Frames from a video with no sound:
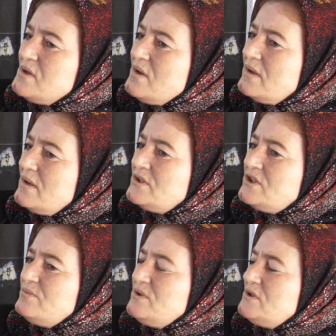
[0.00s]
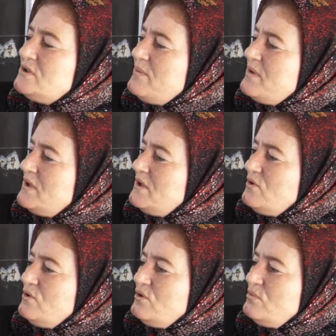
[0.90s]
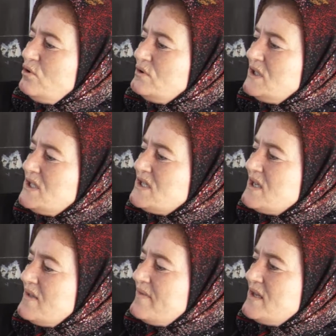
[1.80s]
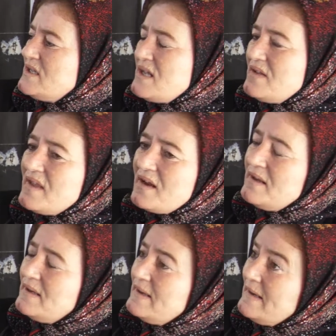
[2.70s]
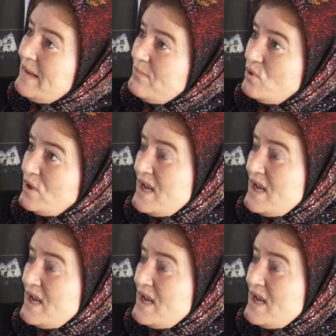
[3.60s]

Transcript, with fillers: Yani şimdi tabii ki gidiyorum. Oradaki insanlar insanlarla ilgilenmiyor.